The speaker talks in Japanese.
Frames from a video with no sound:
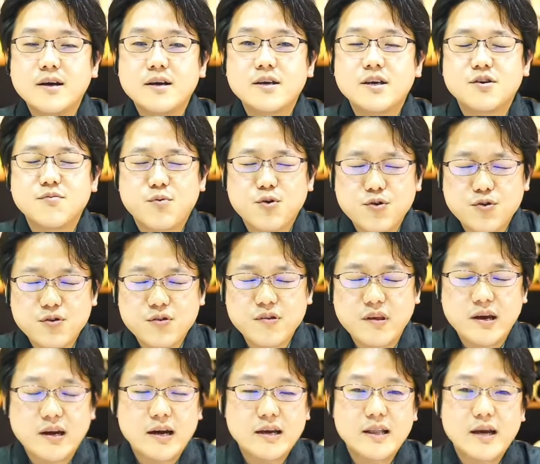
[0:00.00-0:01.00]
着物の世
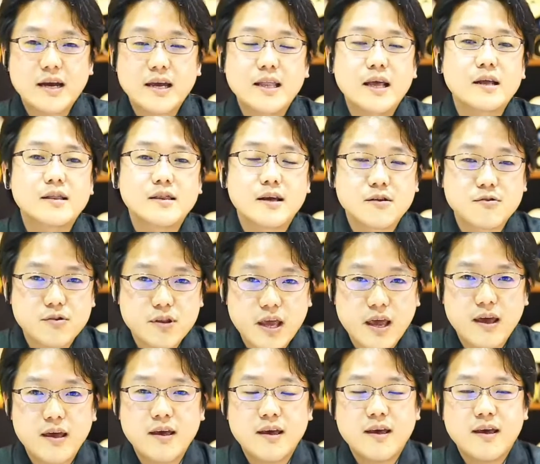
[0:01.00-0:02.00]
界だけだったので、